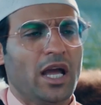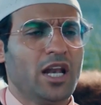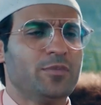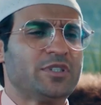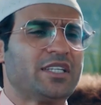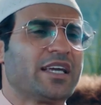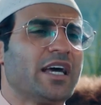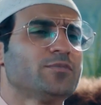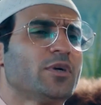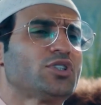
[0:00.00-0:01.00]
البس
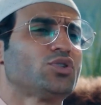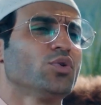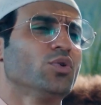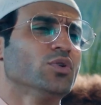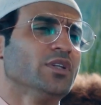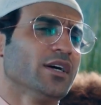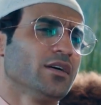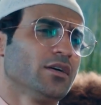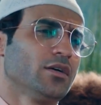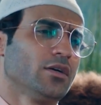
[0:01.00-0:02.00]
الجزمة
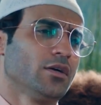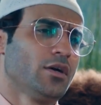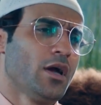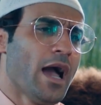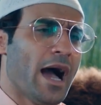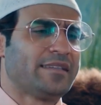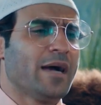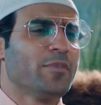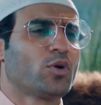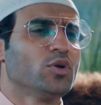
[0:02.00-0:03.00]
السوداء
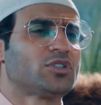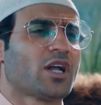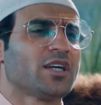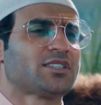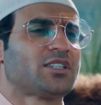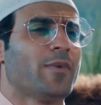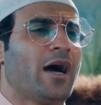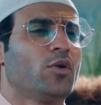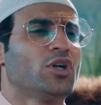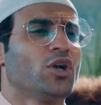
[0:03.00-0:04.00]
هتعمل كونتراست
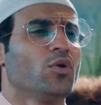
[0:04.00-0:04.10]
مع لون